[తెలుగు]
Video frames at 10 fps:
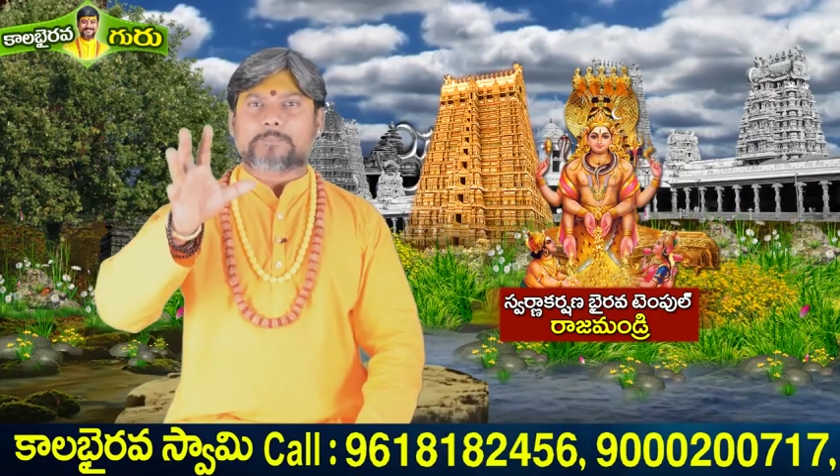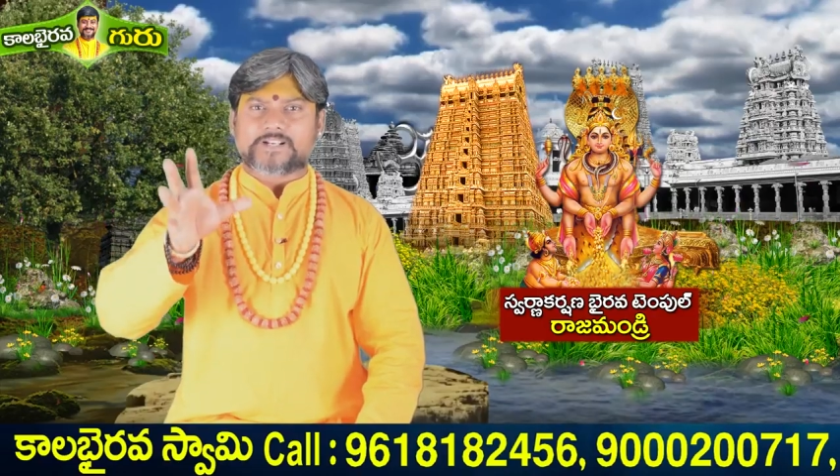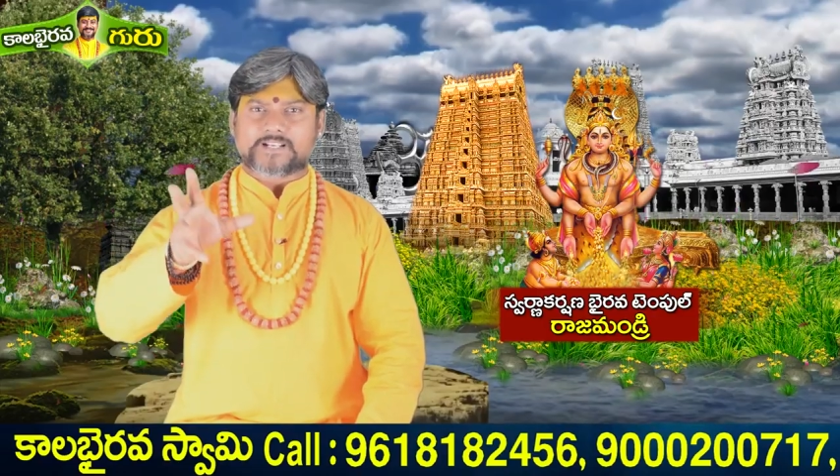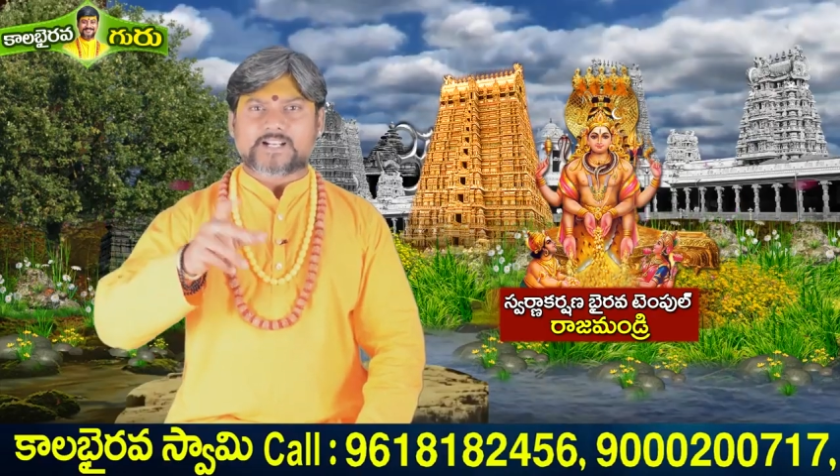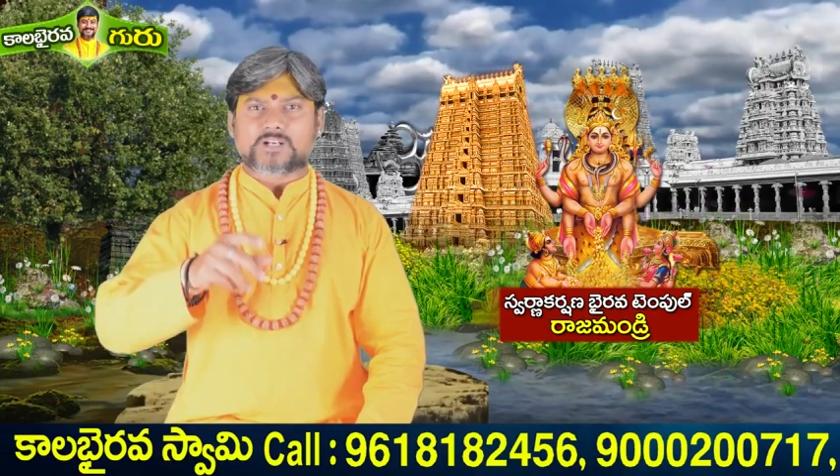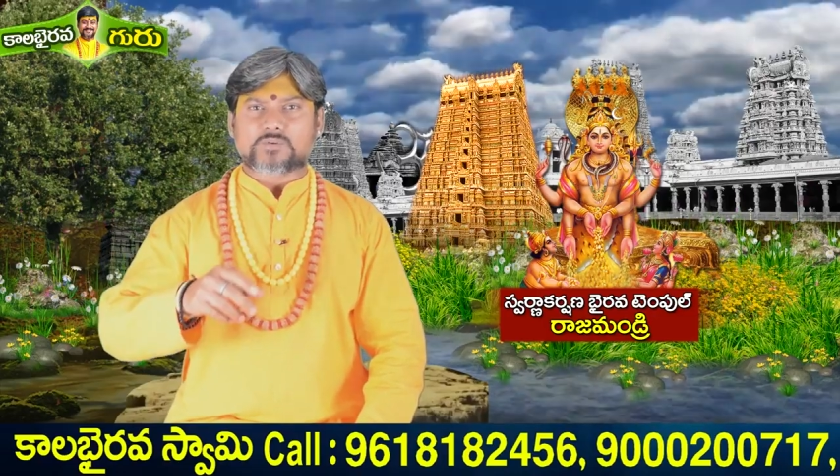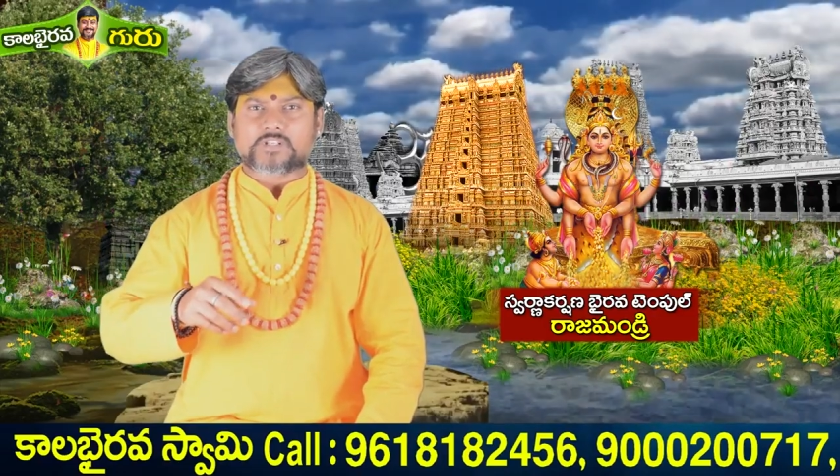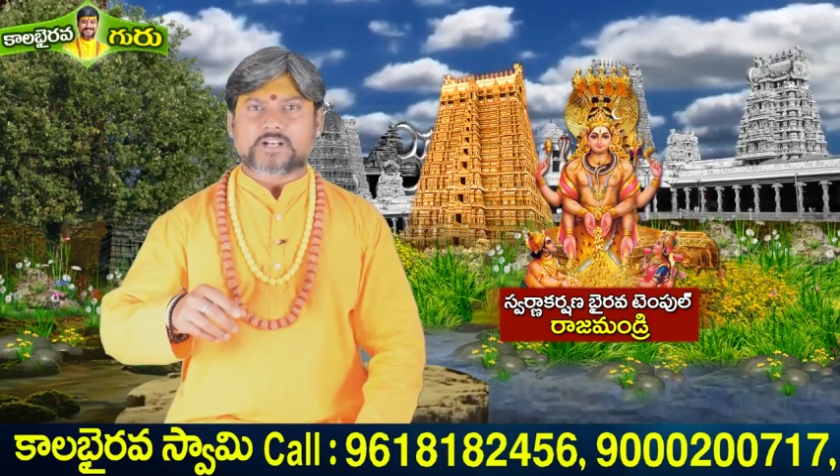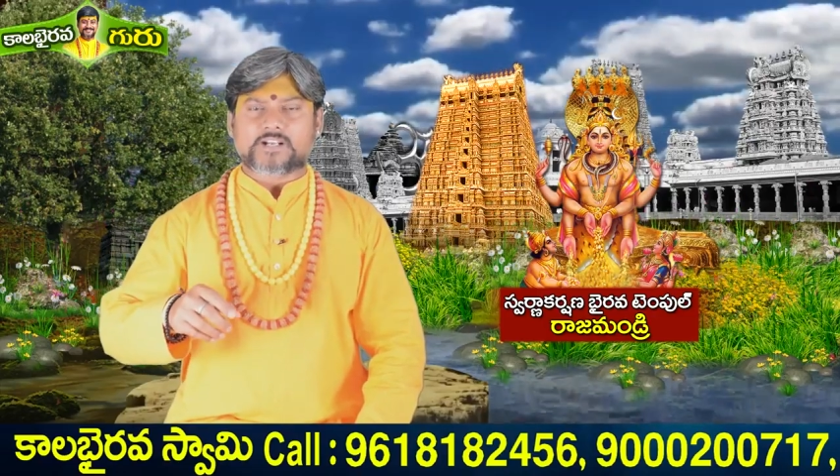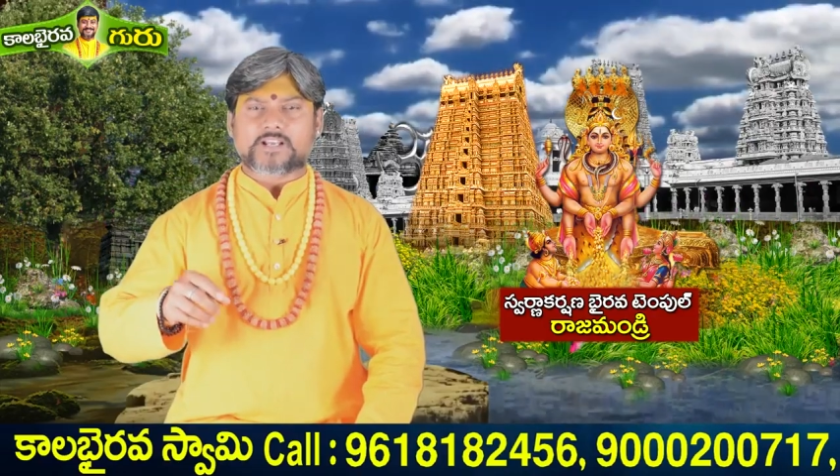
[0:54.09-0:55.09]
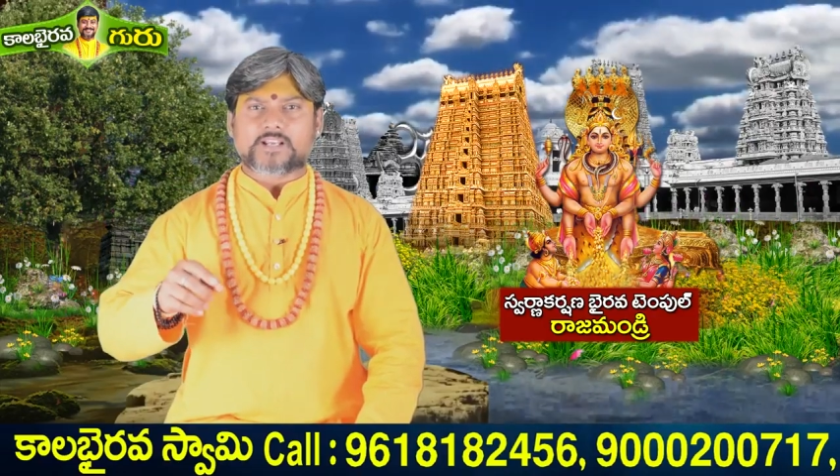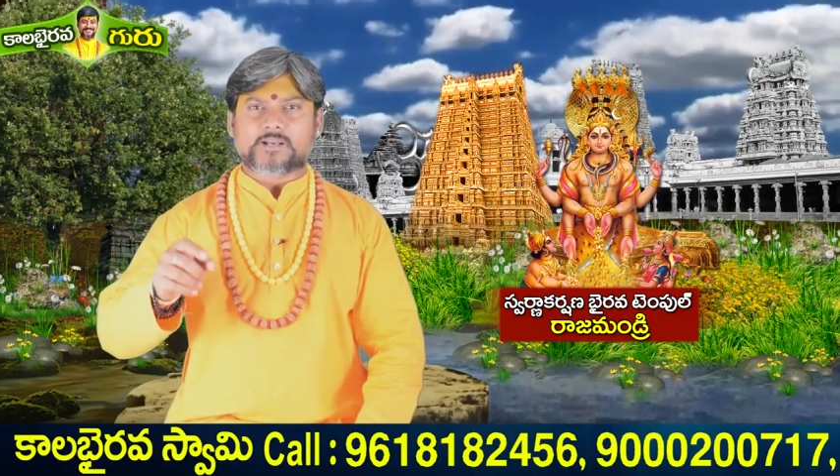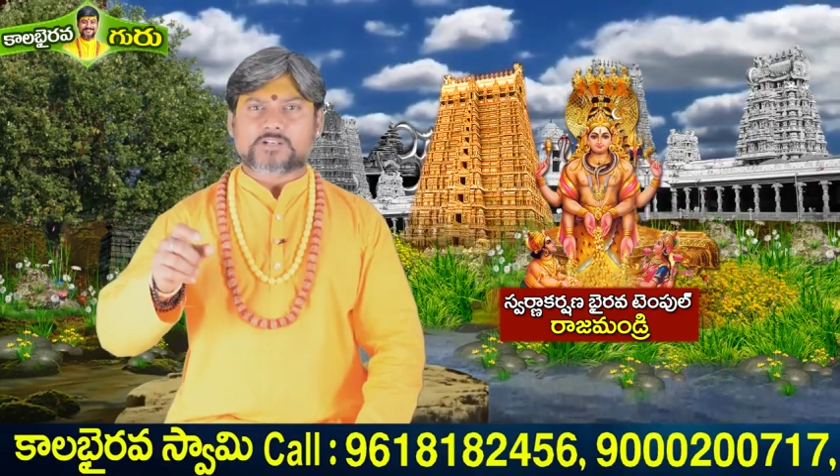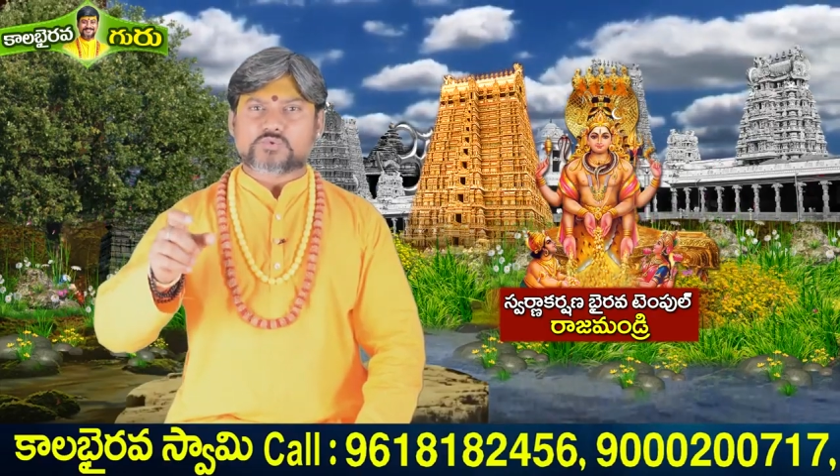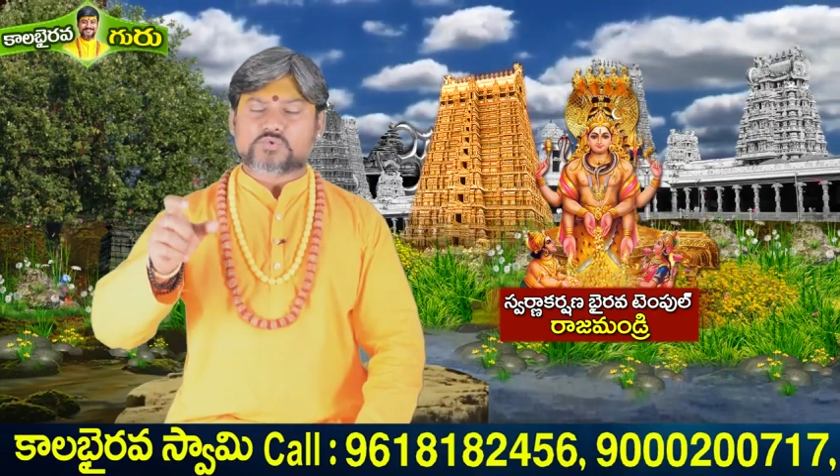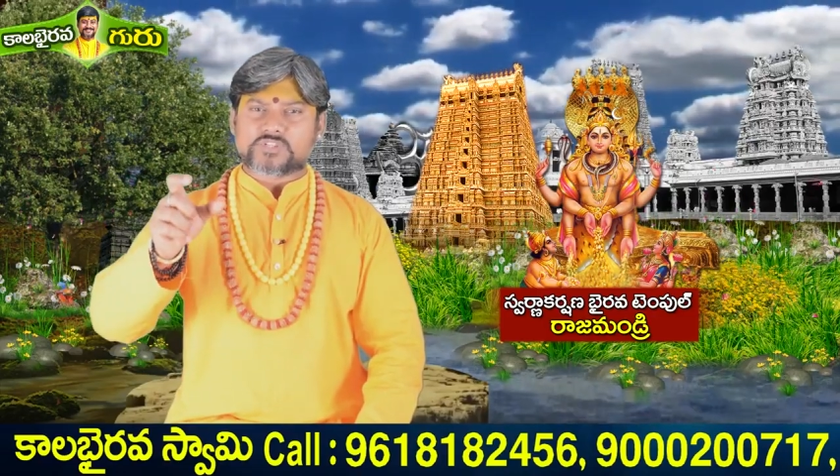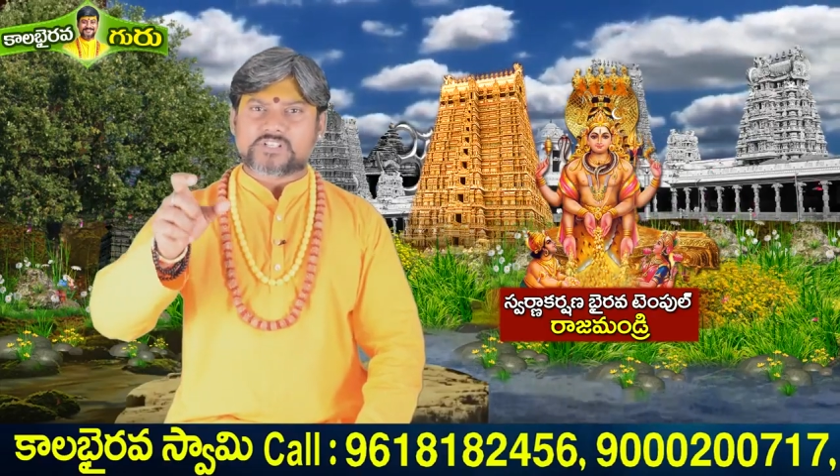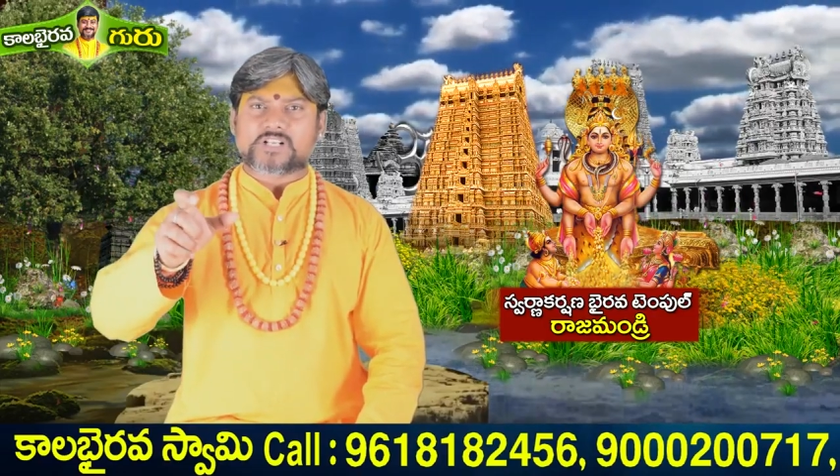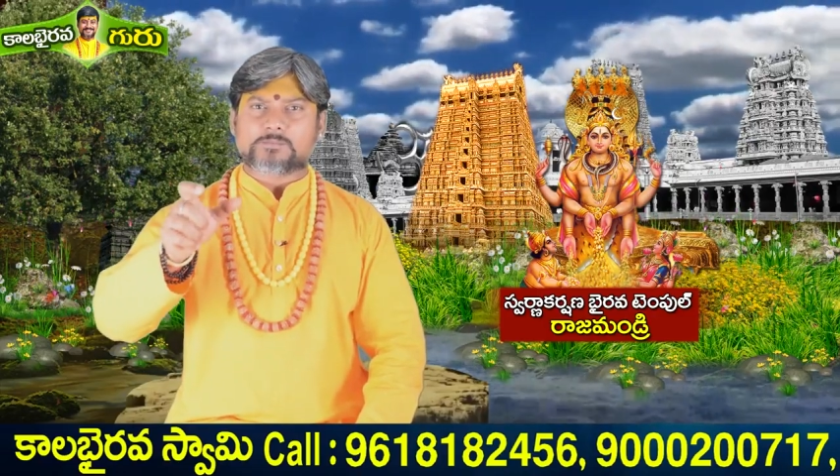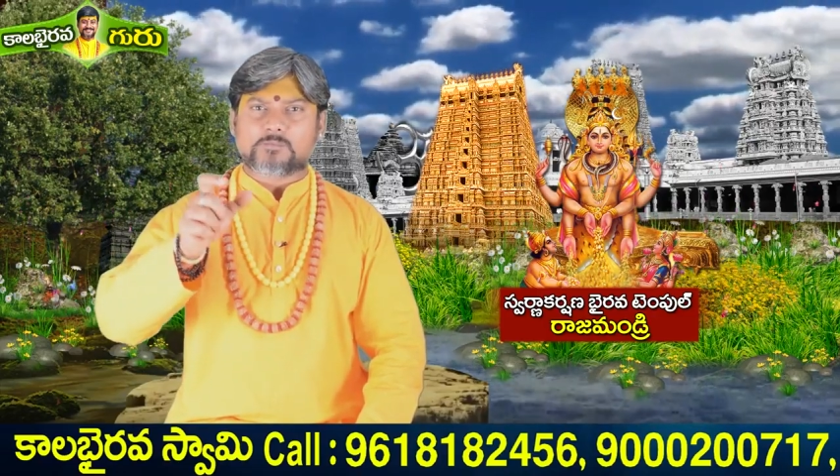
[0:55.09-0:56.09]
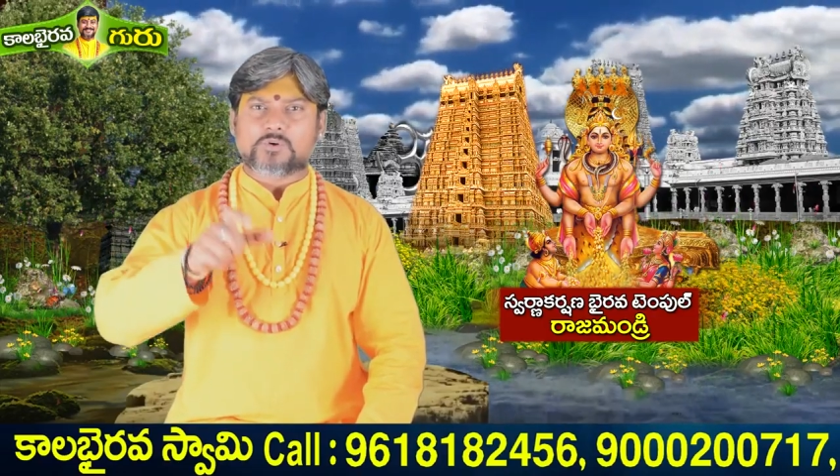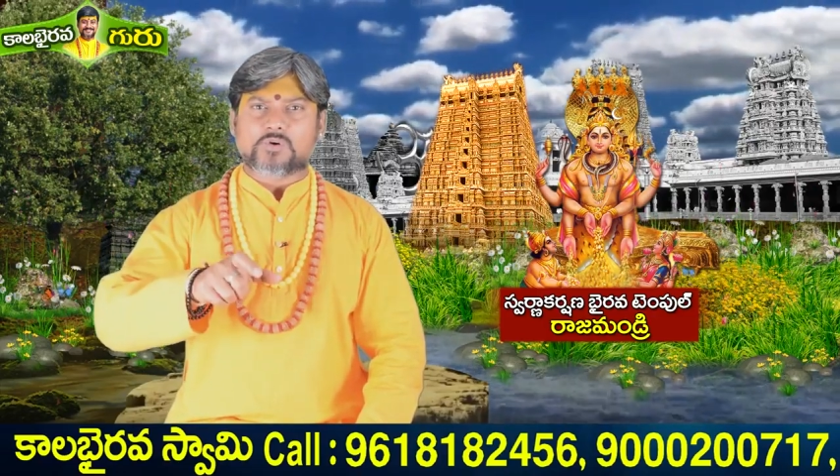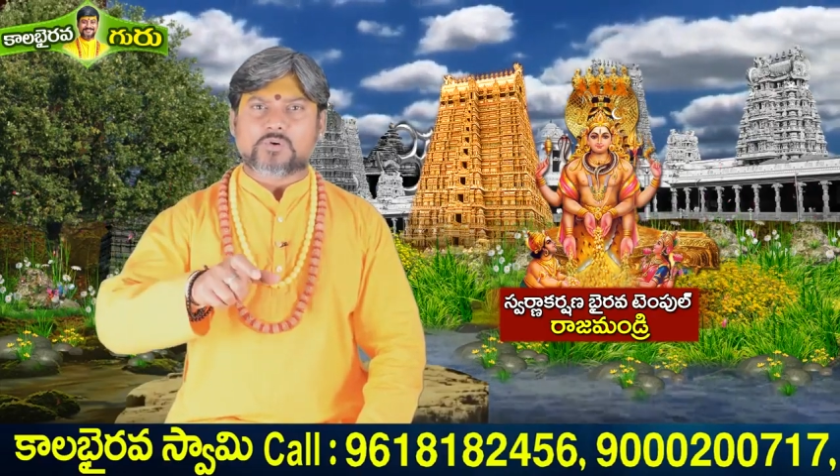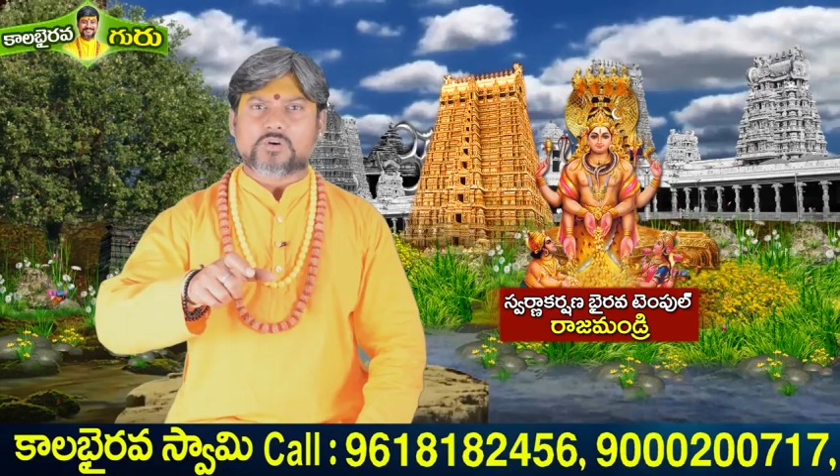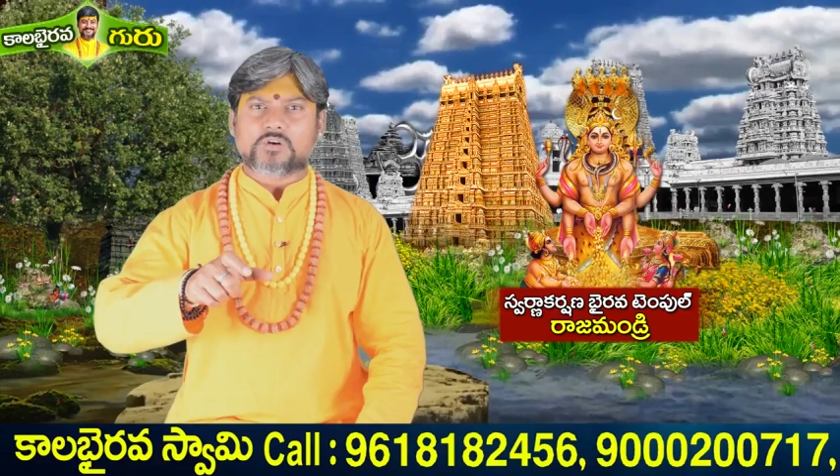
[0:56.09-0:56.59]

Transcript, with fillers: పట్టిక అని ఉంది అంటే సృష్టి ధర్మంలో